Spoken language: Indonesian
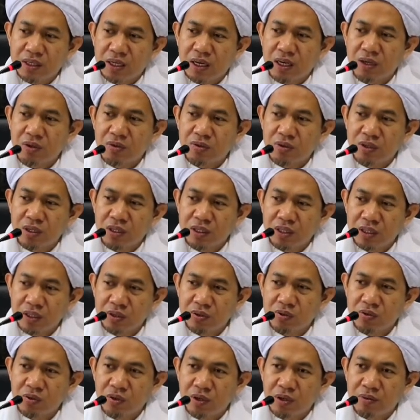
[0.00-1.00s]
kalau
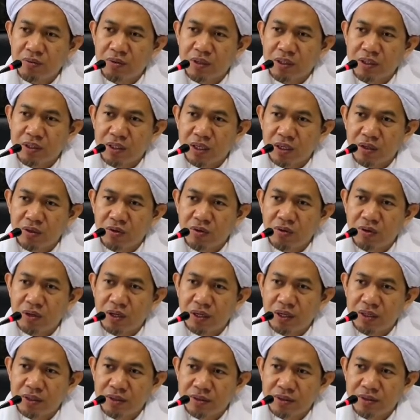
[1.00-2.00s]
kita suka baca
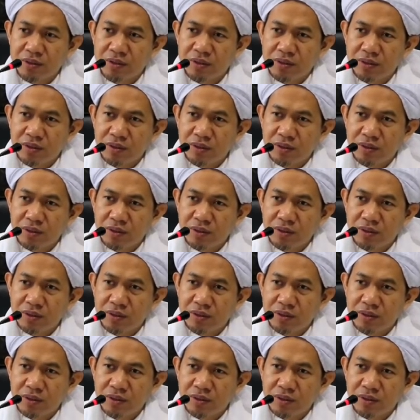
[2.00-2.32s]
Quran.